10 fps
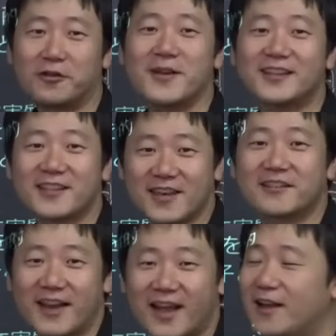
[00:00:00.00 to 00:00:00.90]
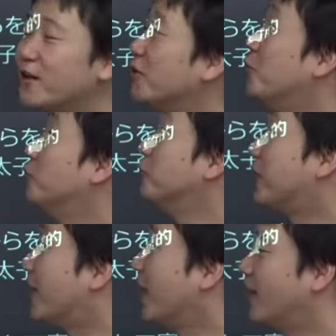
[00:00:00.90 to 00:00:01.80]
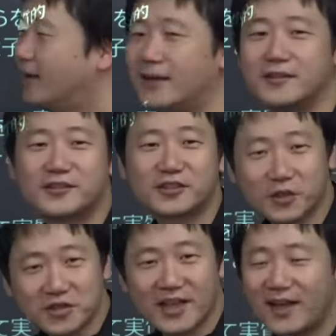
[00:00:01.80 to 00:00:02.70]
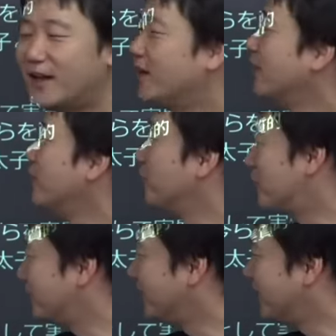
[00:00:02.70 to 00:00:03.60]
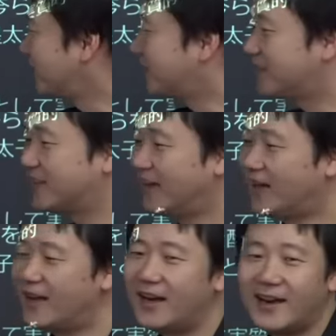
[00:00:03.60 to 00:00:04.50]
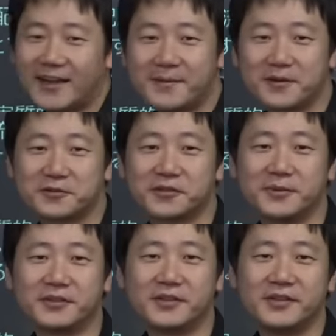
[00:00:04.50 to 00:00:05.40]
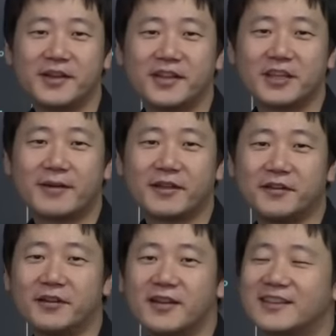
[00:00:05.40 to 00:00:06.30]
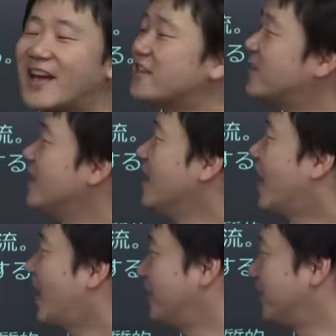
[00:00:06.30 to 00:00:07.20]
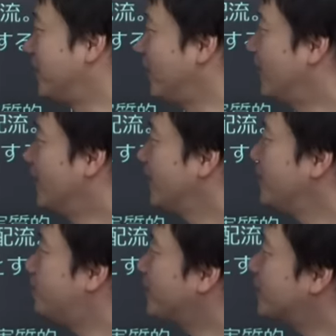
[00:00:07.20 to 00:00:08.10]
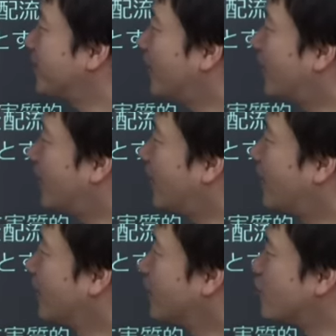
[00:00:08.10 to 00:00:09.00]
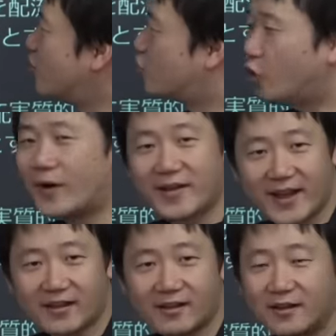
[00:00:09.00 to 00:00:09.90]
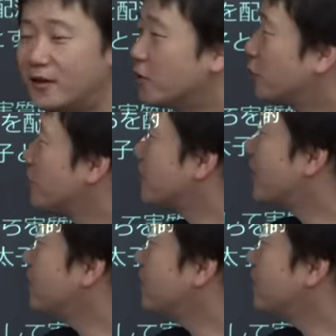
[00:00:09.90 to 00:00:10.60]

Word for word: 読み方チェックね両の儀下そして吉房ですライバルを潰すいわゆる他氏排斥一発目が上話の変この四